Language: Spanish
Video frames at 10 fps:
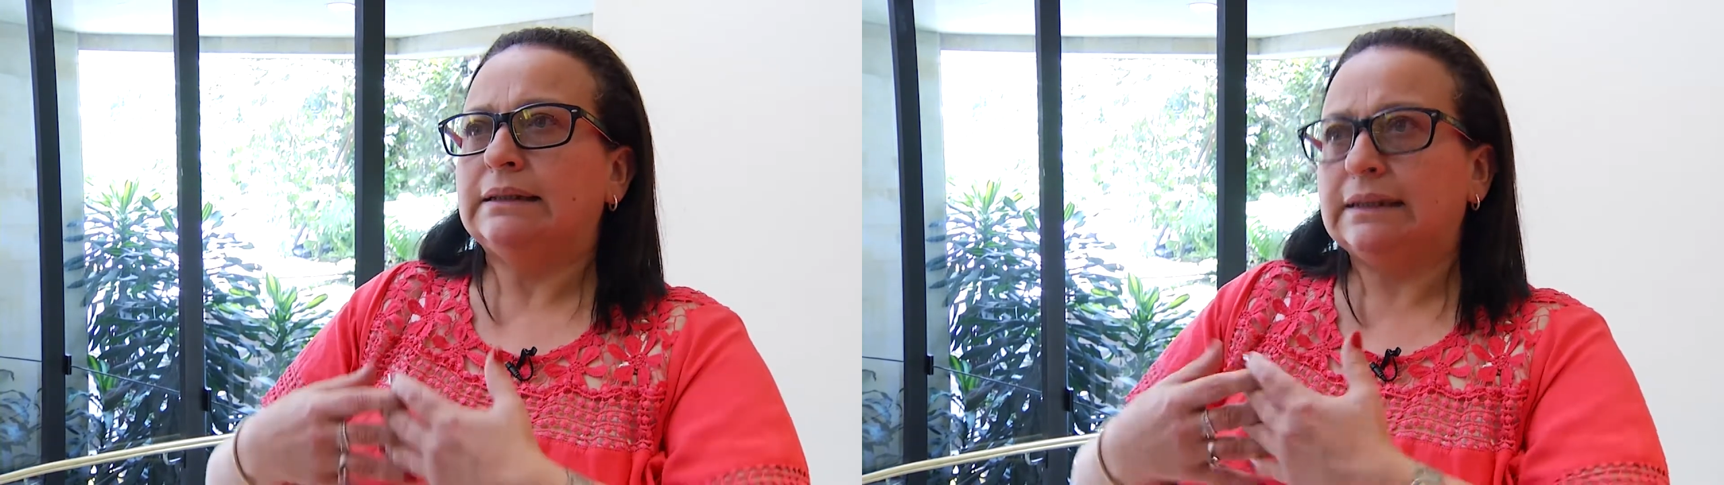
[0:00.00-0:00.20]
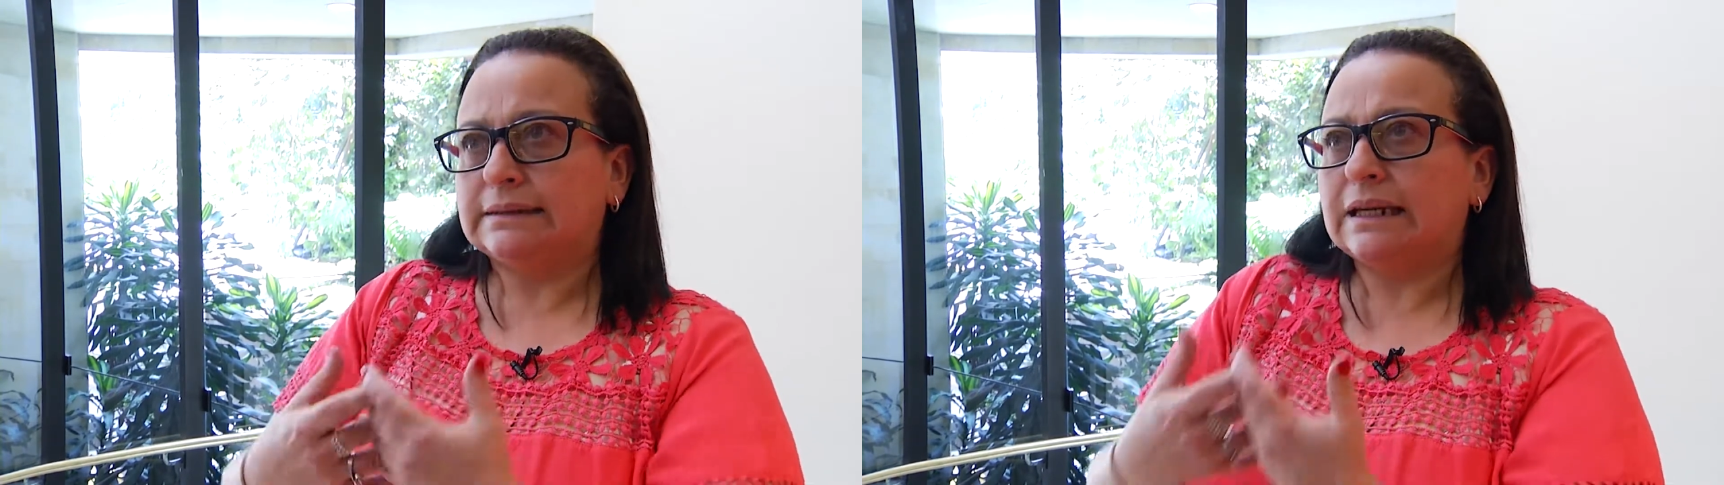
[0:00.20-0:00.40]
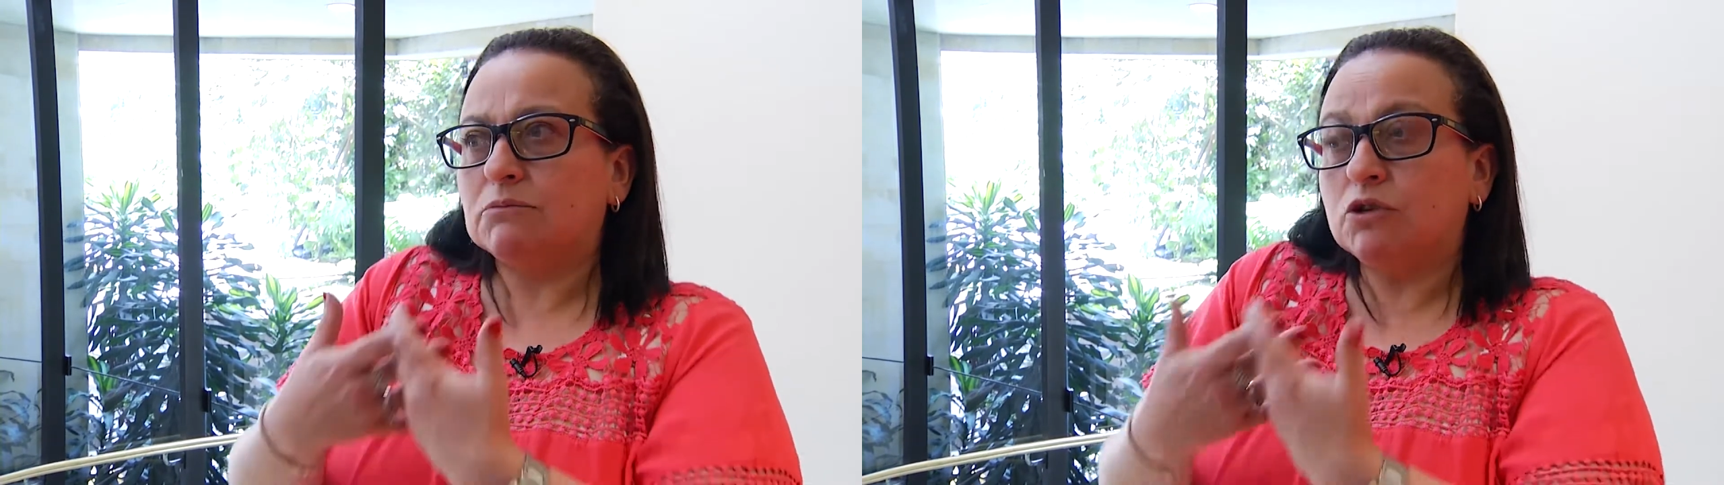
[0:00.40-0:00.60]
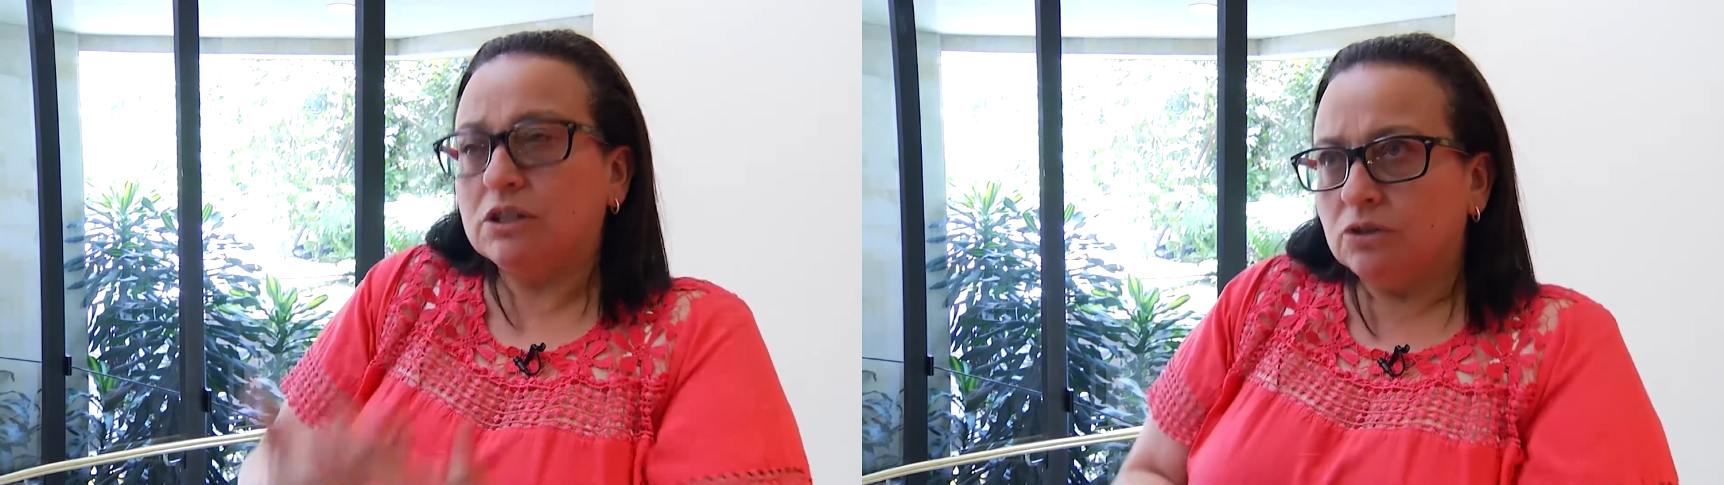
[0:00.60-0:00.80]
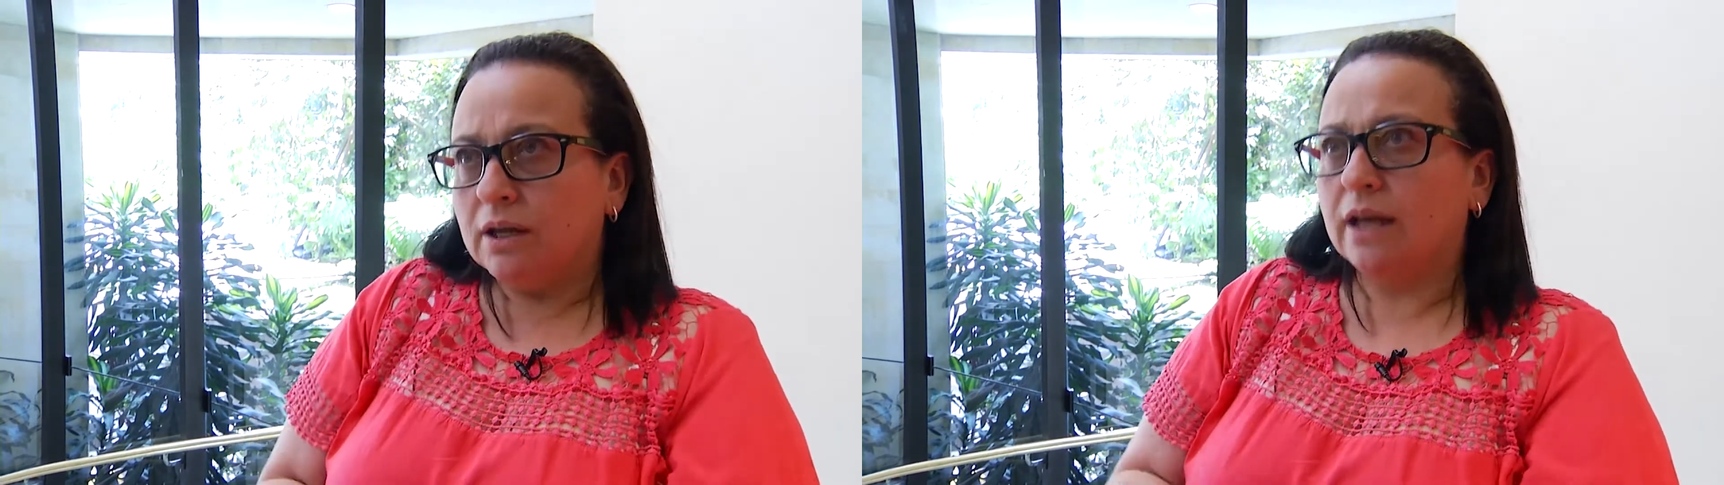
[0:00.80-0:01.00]
de estar
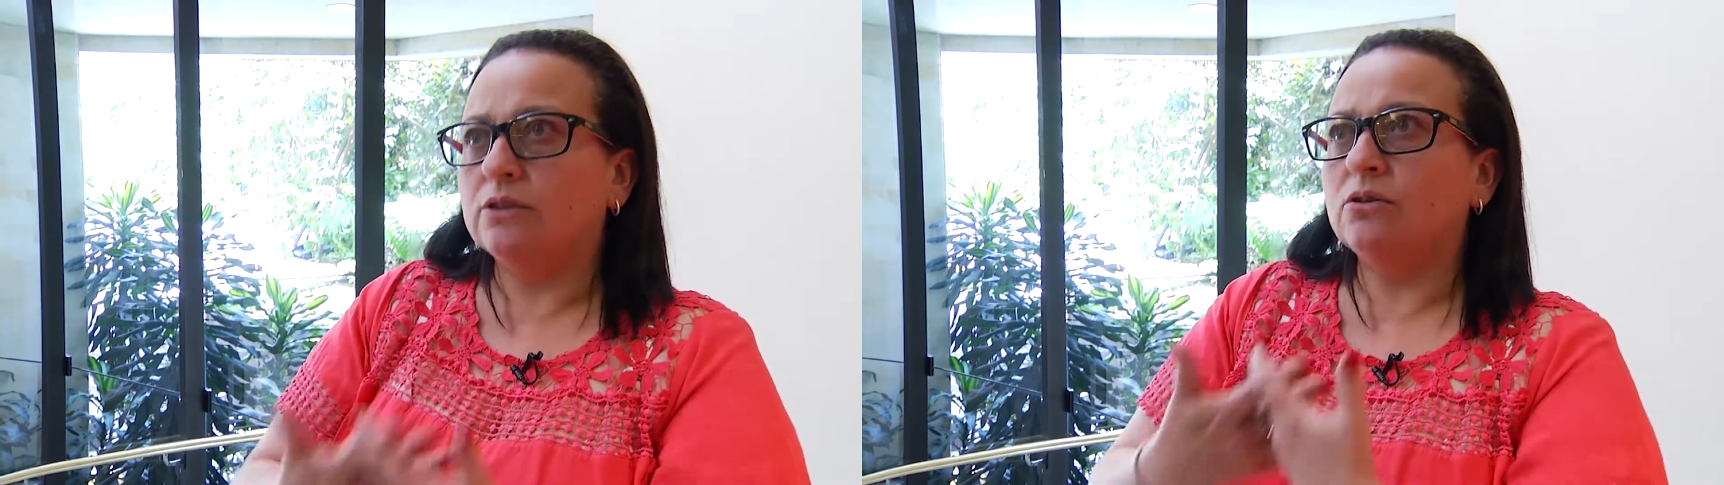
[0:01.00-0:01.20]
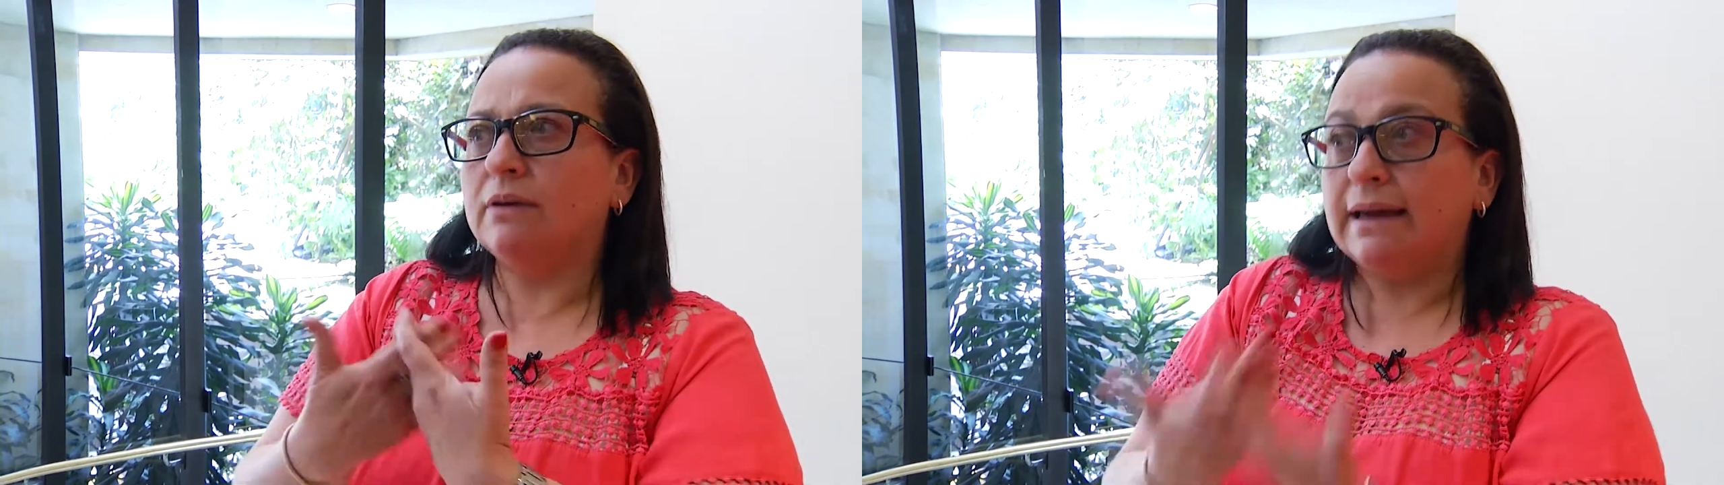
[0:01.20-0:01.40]
monitoreando